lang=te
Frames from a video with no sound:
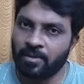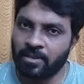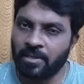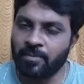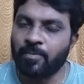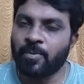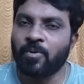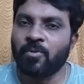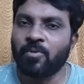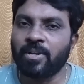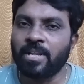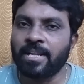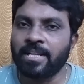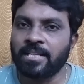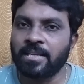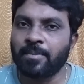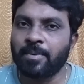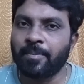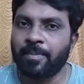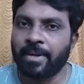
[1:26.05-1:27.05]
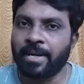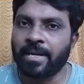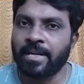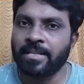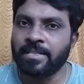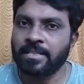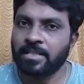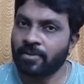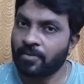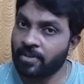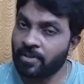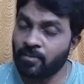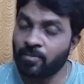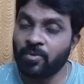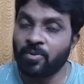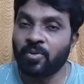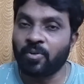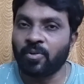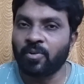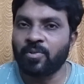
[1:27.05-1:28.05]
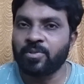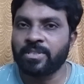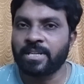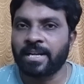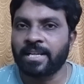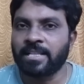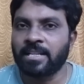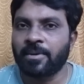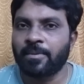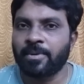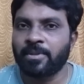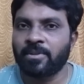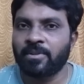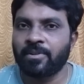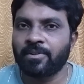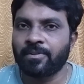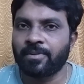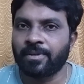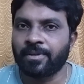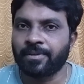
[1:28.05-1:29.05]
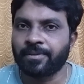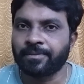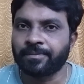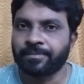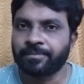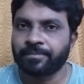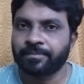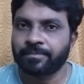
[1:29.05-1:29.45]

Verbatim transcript: తప్పుకుంటానని చెప్పి ప్రకటించిన తర్వాత మూడు రోజుల నుంచి హైదరాబాద్లోనే ఉన్నారు